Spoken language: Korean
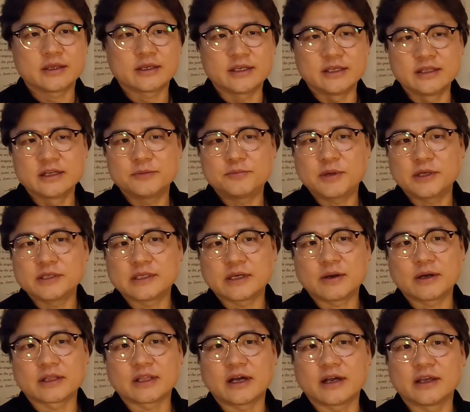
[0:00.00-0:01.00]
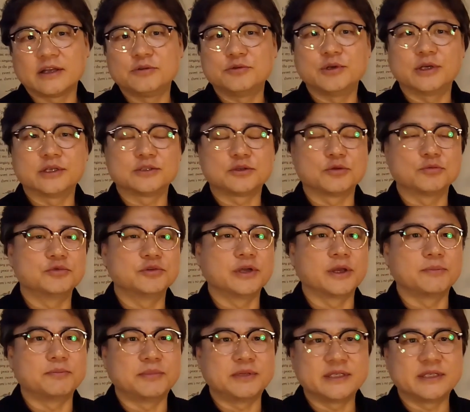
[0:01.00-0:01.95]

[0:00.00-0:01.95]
긴급한 상황 타개를 위한 정부의